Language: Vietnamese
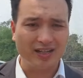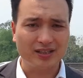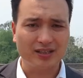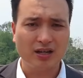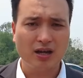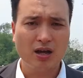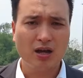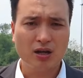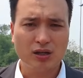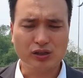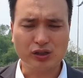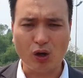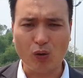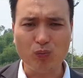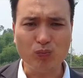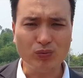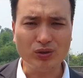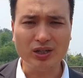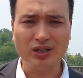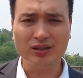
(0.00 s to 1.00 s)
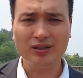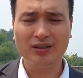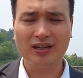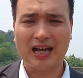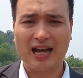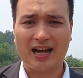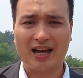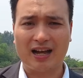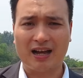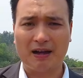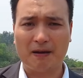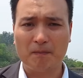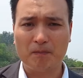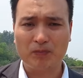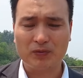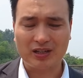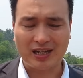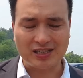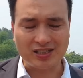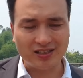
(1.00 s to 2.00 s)
triển giống như là
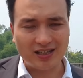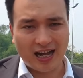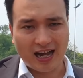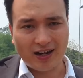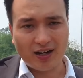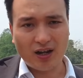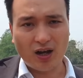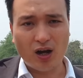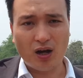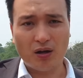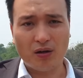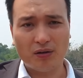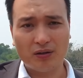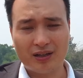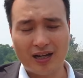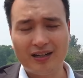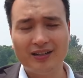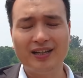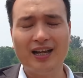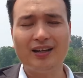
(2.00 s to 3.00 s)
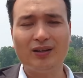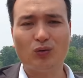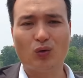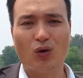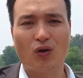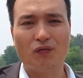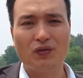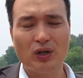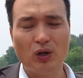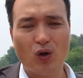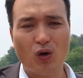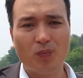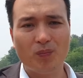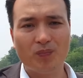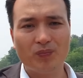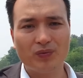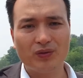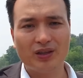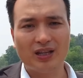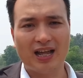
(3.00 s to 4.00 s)
cái dự án gần nhất của Vinhome
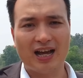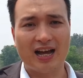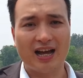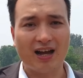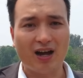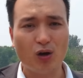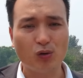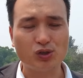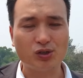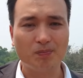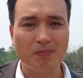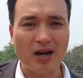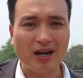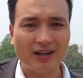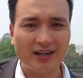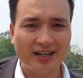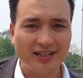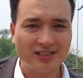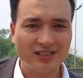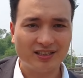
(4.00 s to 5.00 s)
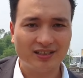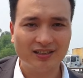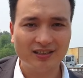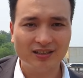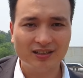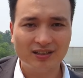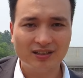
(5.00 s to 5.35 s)
là Ocean Park đây anh chị